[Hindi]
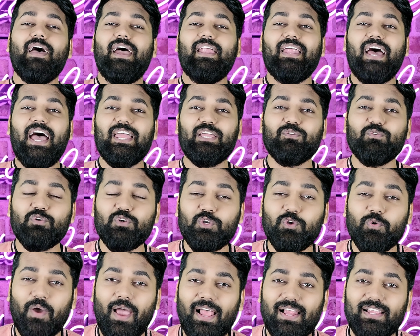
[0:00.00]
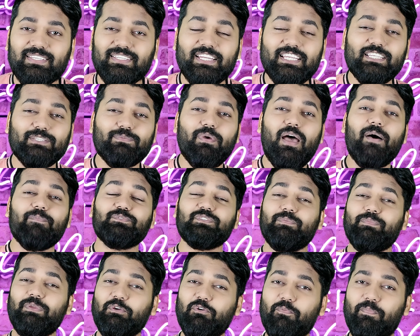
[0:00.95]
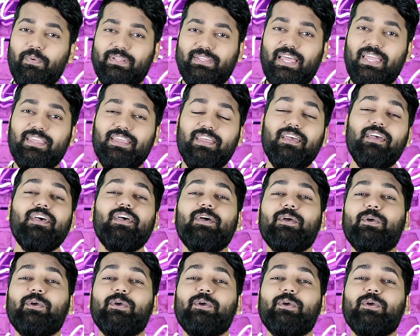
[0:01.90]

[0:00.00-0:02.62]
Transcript: एंड आई कुड ट्वेल्व सीरीज में आप सभी को पता ही है